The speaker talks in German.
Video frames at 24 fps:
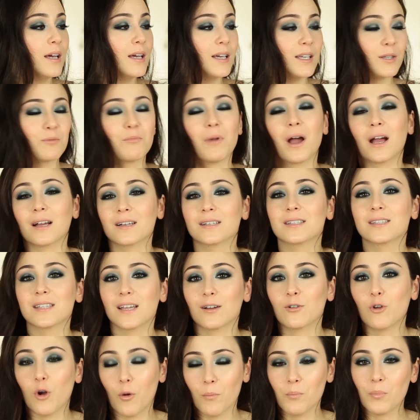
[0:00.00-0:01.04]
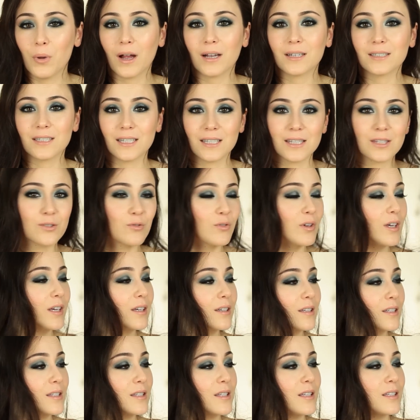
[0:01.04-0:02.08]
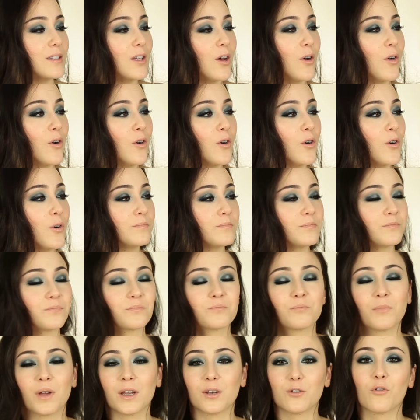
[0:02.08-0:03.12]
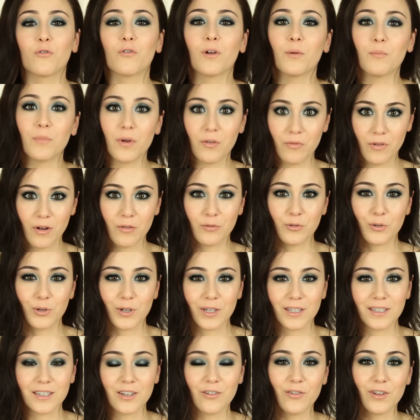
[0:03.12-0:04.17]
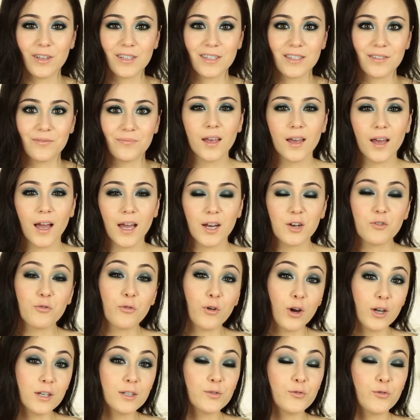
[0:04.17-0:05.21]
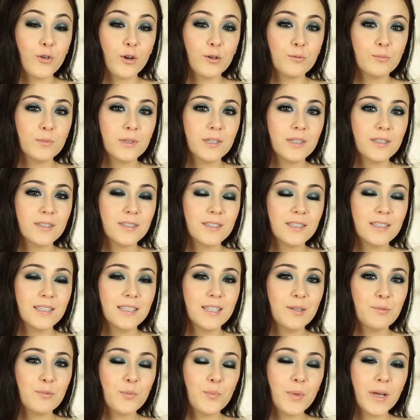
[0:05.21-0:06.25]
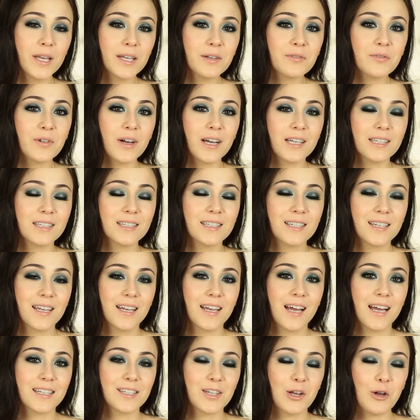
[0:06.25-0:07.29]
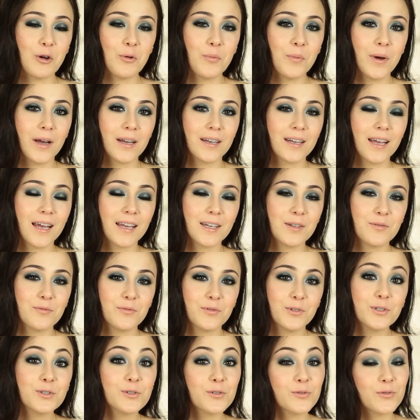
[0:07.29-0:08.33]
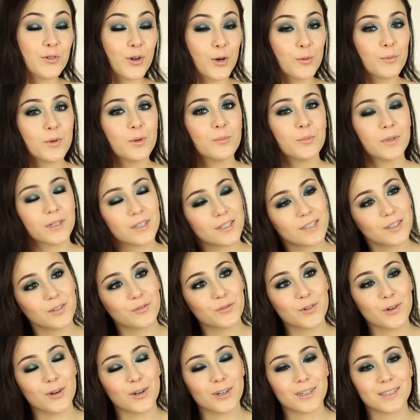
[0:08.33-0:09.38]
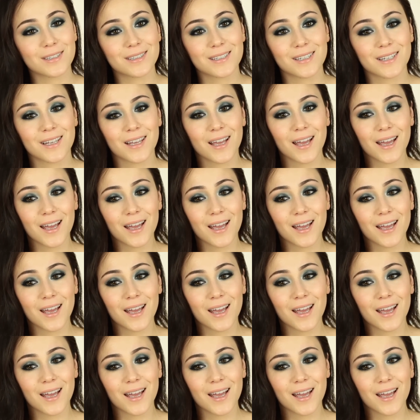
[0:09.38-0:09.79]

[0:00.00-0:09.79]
Ich mag es sehr kompakt, deswegen ist das auch mein November-Favorit gewesen. Eine Freundin von mir, die liebe Bedewan, die hat auch mal in einem Video von mir mitgewirkt.